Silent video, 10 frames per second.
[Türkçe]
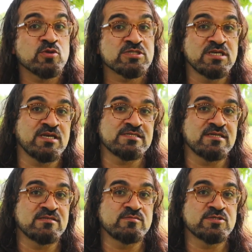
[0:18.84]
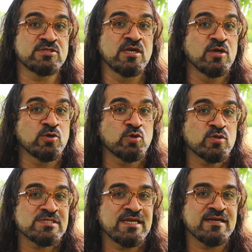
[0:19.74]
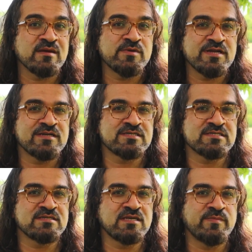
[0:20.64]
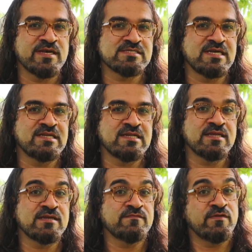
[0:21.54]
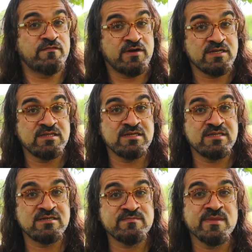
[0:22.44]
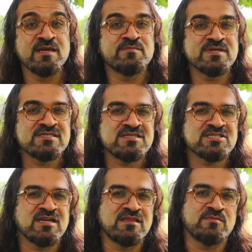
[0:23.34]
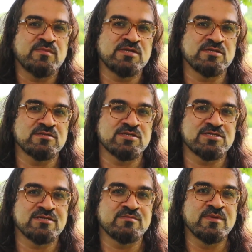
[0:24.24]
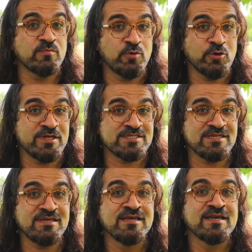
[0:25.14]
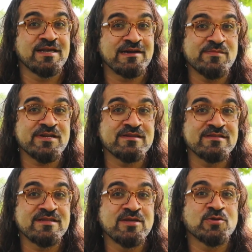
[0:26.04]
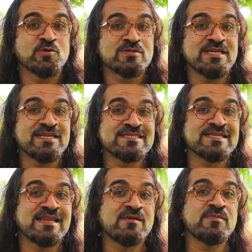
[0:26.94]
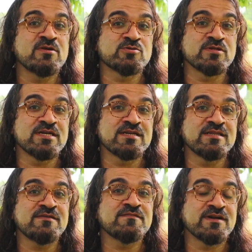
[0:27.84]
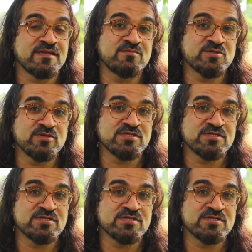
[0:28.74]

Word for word: çok şey kazandırmış. Gözle kamera arasındaki benzerlikleri ve farklılıkları basitçe anlatmaya çalışacağım. Böylece kameranın gözden esinlenme noktalarını da fark etmiş